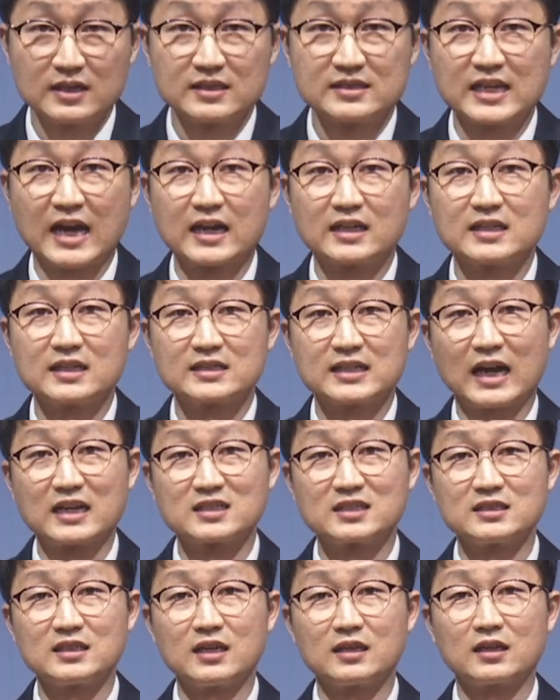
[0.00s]
자기
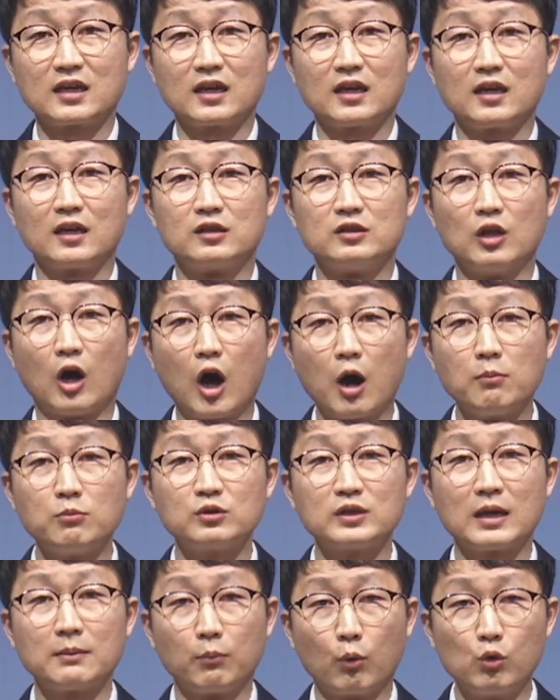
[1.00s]
자신에게
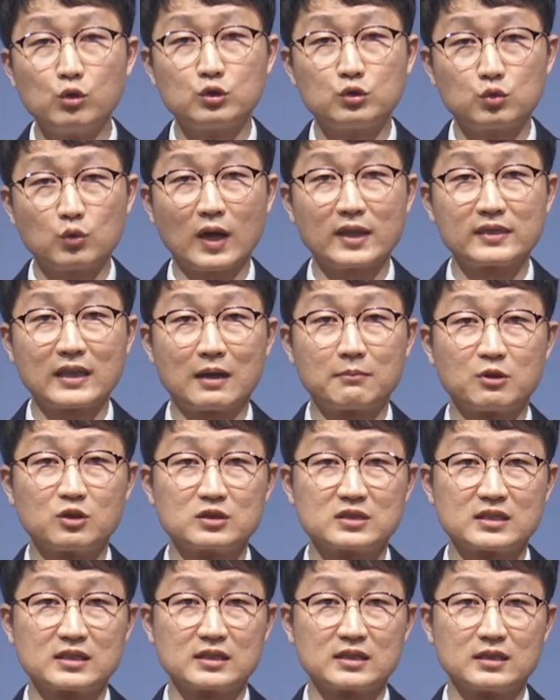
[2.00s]
너무나 몰두한
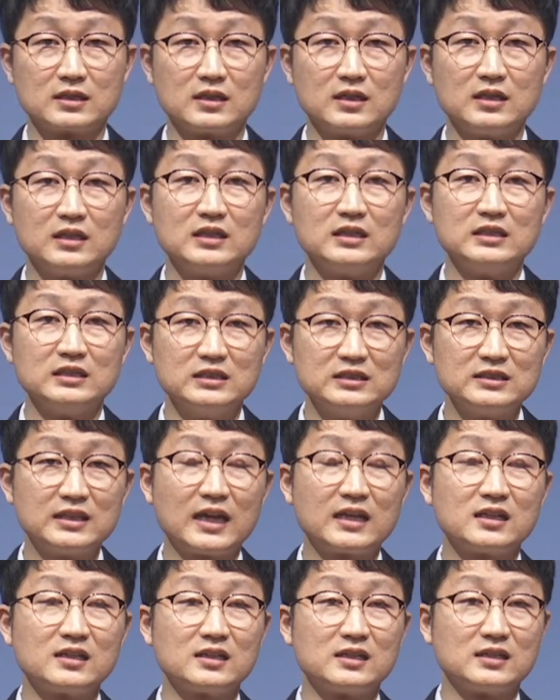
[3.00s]
나머지
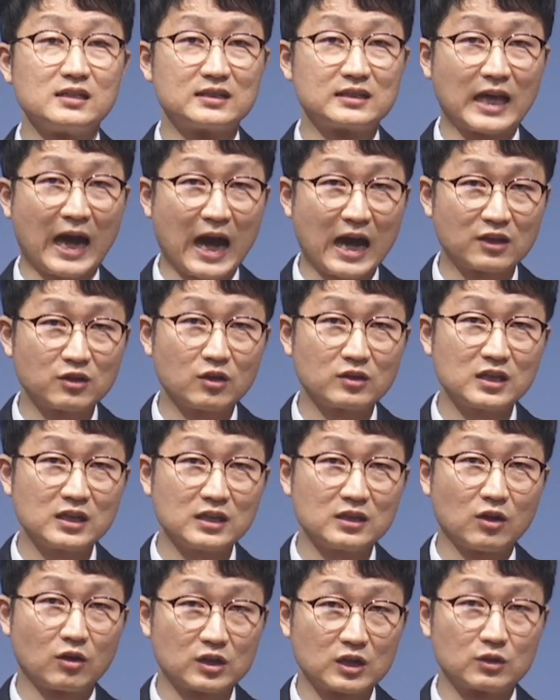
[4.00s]
은혜를
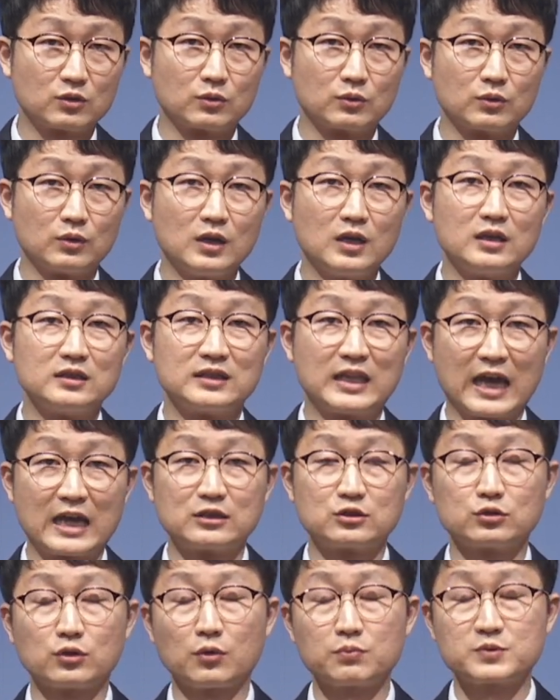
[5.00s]
당연히 여기고
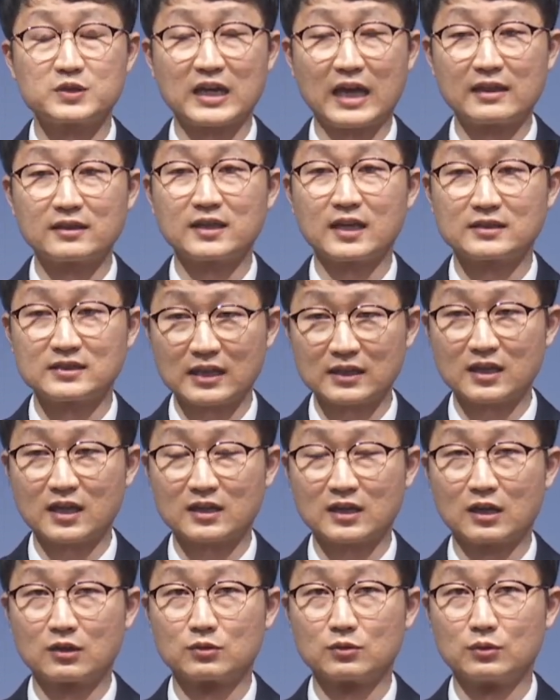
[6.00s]
대수롭지 않게
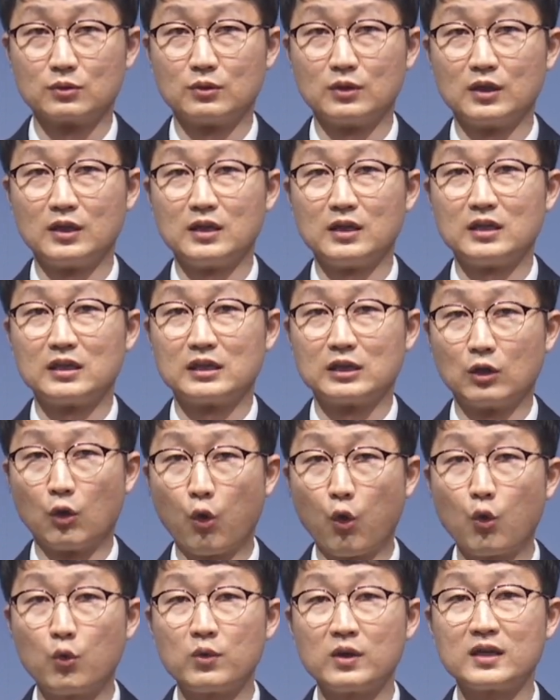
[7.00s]
생각하고 이
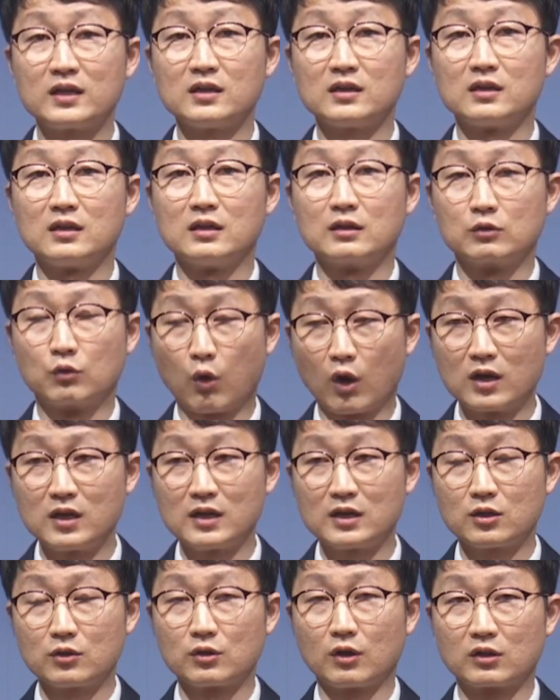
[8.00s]
호의를
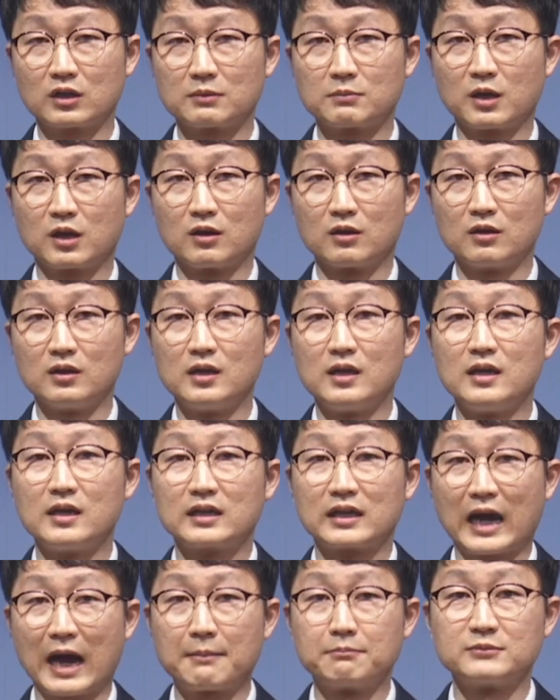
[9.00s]
권리로 여기며
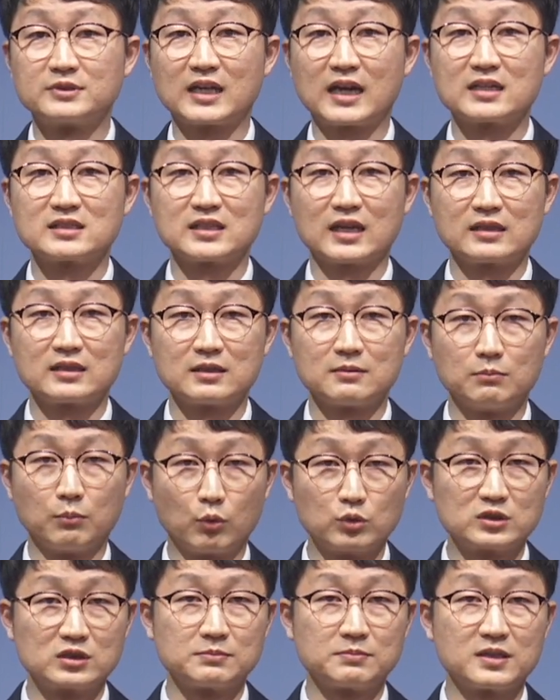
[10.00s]
감사하지 않는
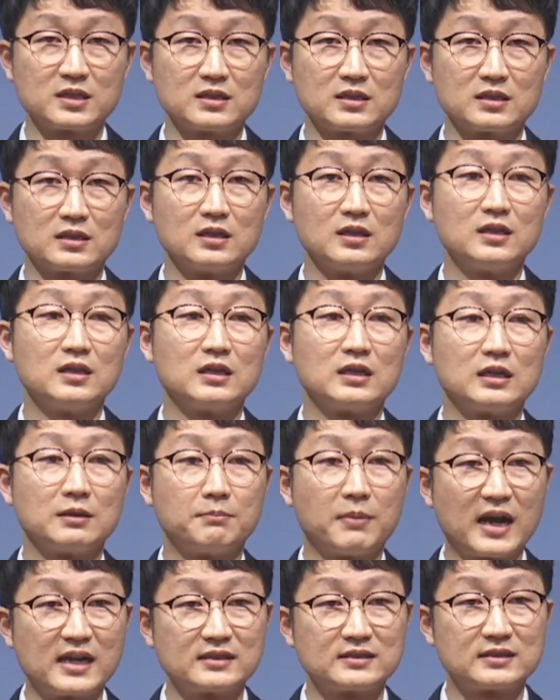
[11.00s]
모습이 이
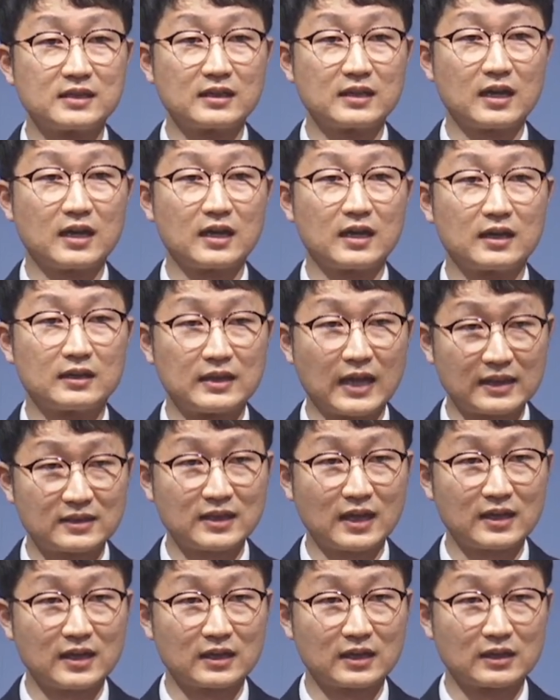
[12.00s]
말세에
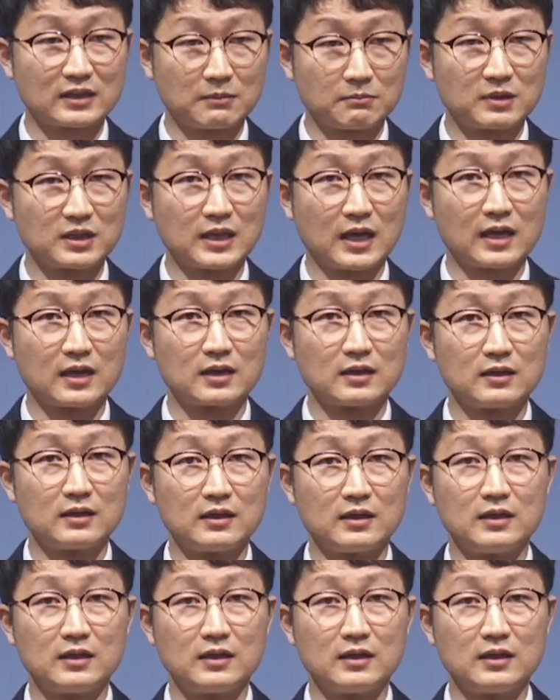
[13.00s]
나타나게 됩니다.